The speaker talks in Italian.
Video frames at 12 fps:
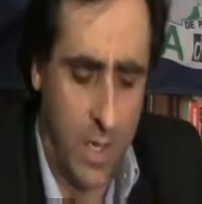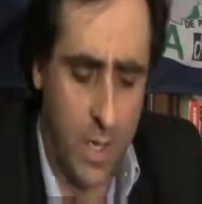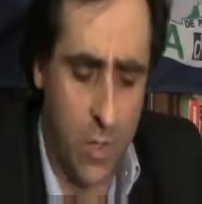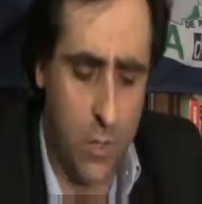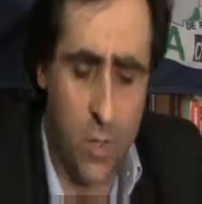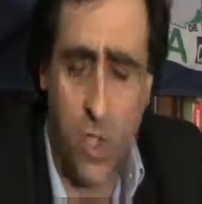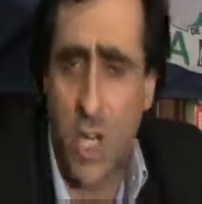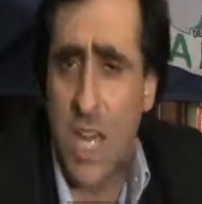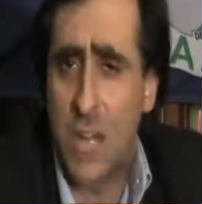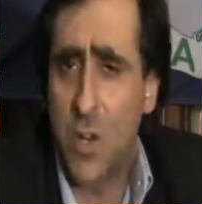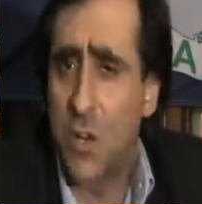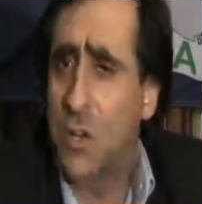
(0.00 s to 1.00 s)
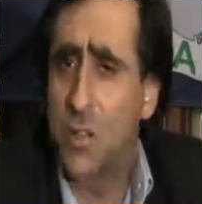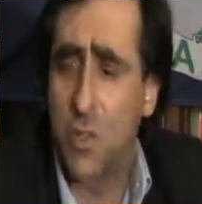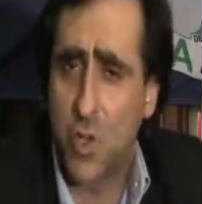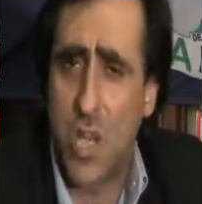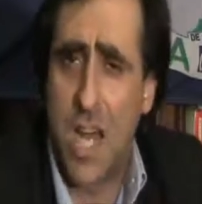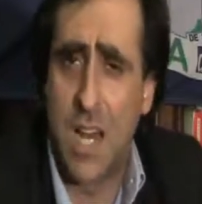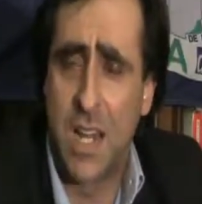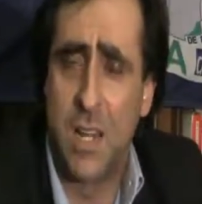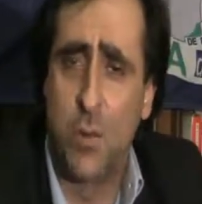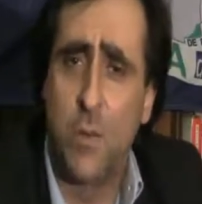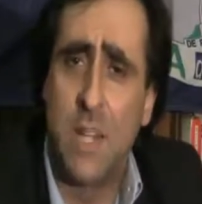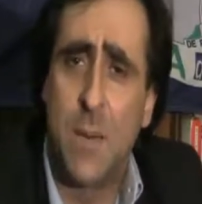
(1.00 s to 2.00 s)
In uno scenario sociale
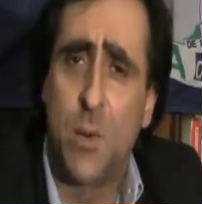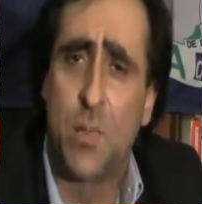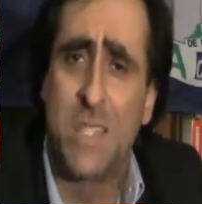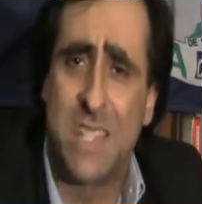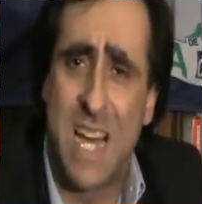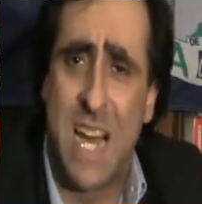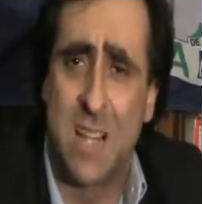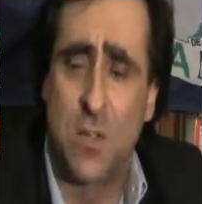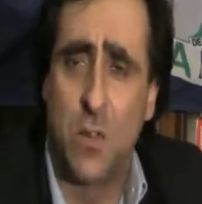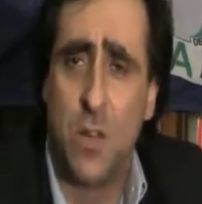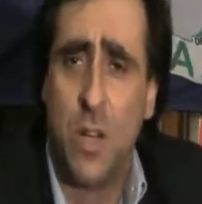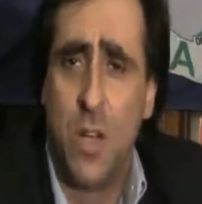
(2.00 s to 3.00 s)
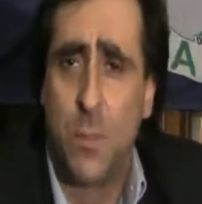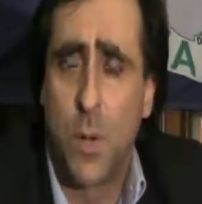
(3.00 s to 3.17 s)
in cui vediamo lo Stato